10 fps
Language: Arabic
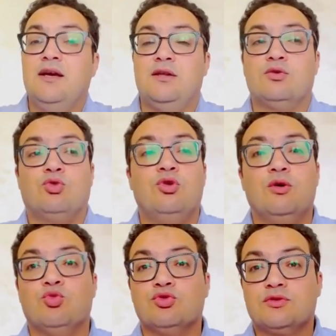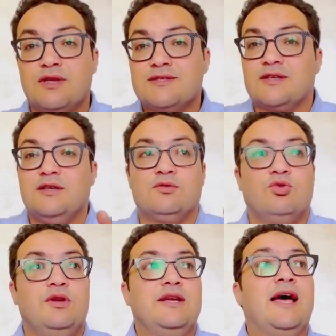اللي الكل منتظر
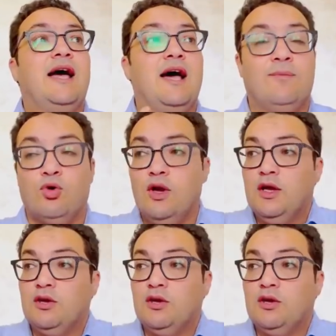الكل يهابه